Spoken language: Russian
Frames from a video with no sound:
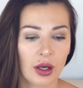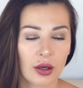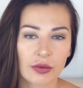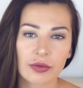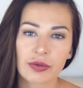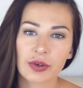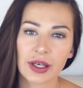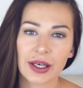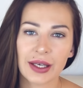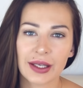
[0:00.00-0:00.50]

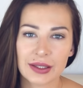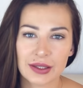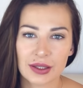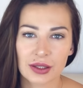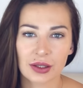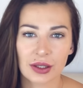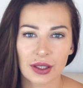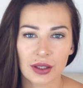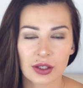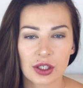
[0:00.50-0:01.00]

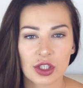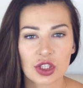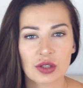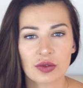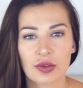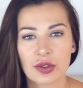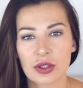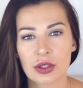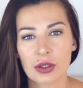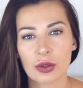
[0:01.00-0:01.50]
вреден для
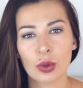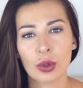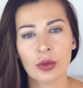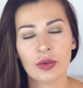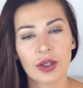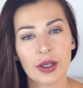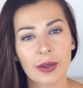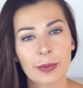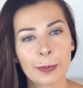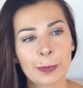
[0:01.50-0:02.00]
нашего
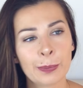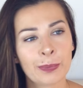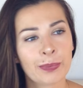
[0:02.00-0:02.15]
здоровья